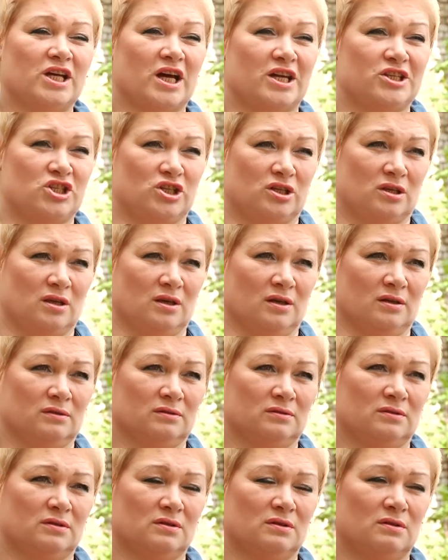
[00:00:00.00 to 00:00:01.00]
датчики.
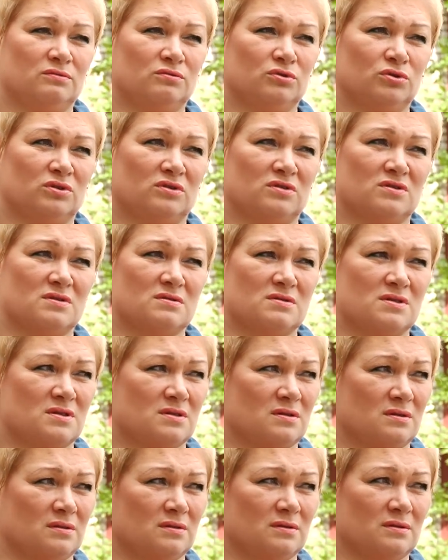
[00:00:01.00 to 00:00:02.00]
Вот
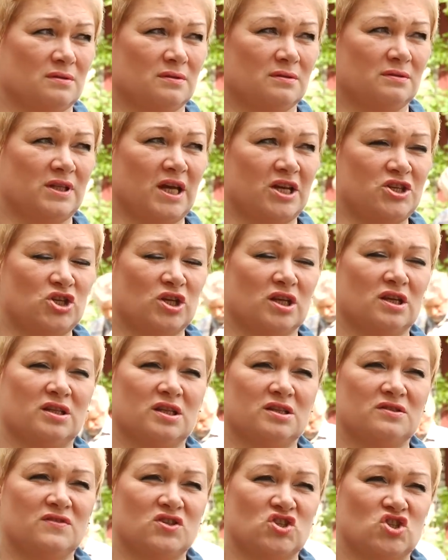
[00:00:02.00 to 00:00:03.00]
с, э, датчики
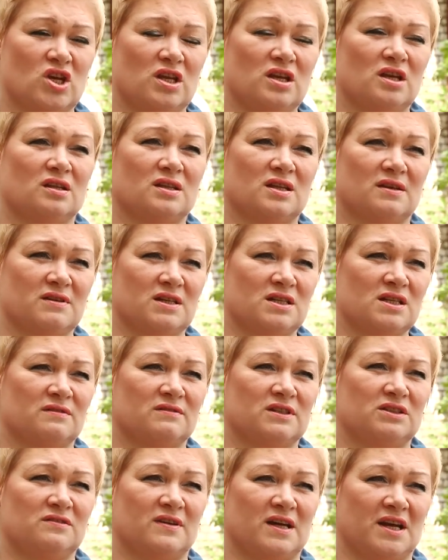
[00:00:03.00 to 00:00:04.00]
на движение, наверное,
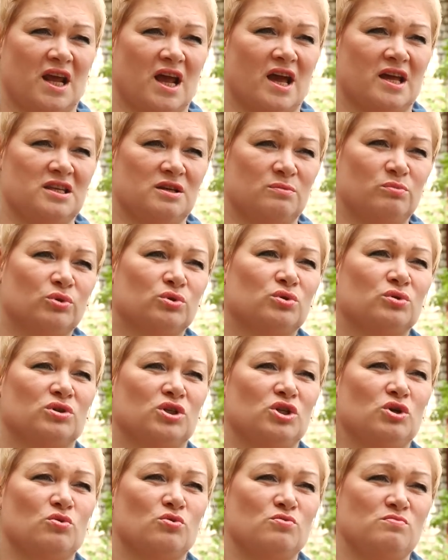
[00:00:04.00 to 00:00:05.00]
во дворе они
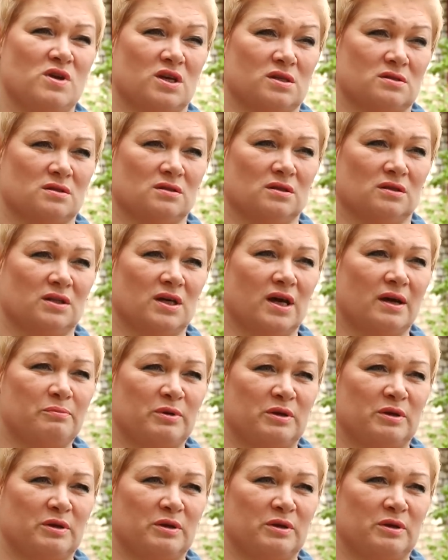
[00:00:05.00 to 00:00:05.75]
будут неуместны. Да?